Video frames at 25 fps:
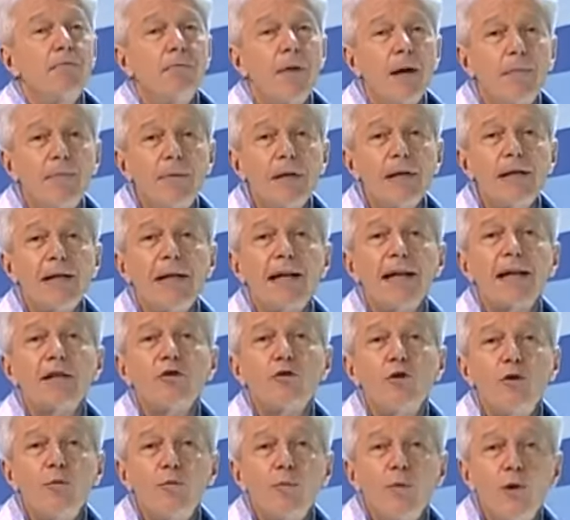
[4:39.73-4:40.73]
ma perché la
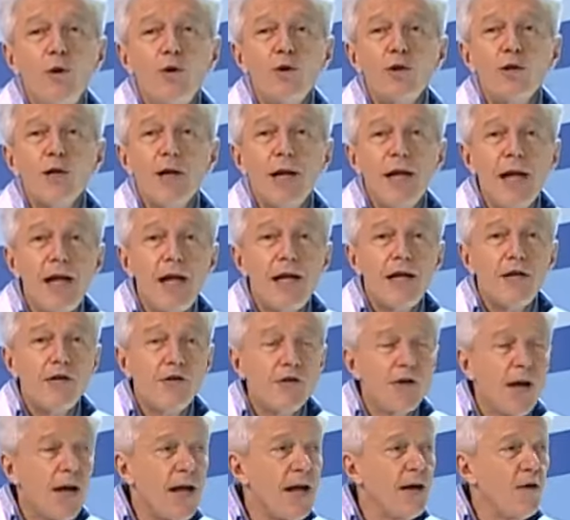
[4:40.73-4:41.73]
trombosi è
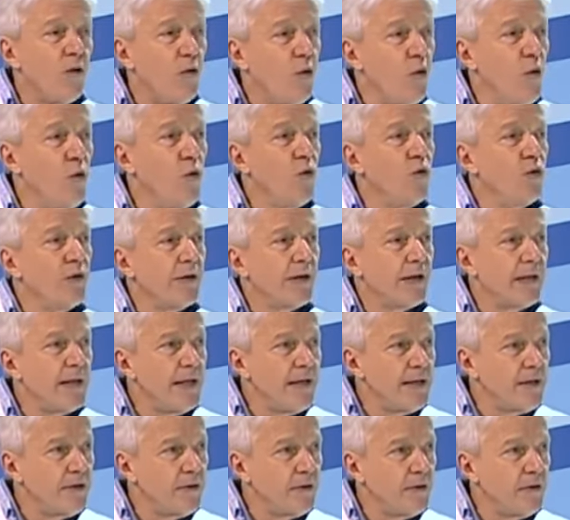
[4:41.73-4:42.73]
già un
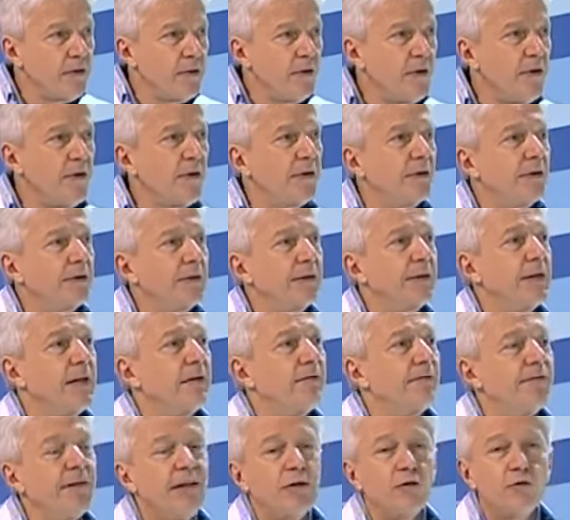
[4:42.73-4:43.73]
rischio di
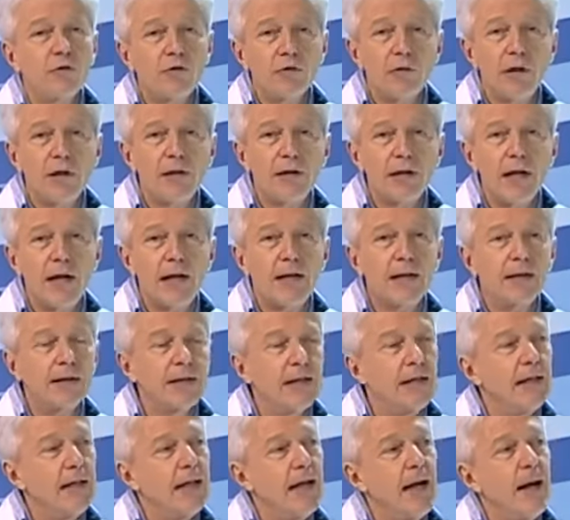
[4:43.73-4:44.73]
effetto collaterale
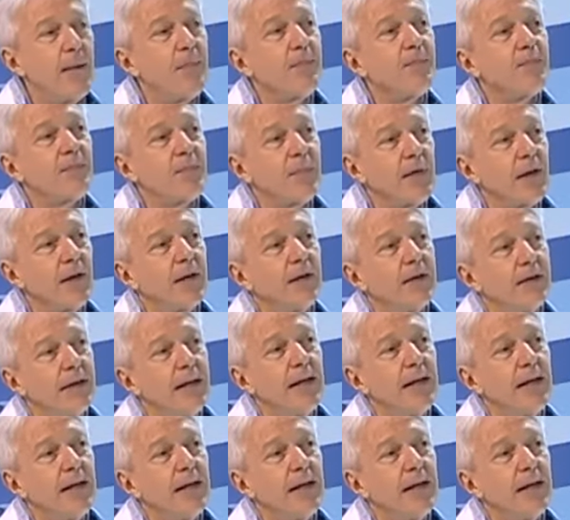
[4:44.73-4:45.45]
della, della, pillola.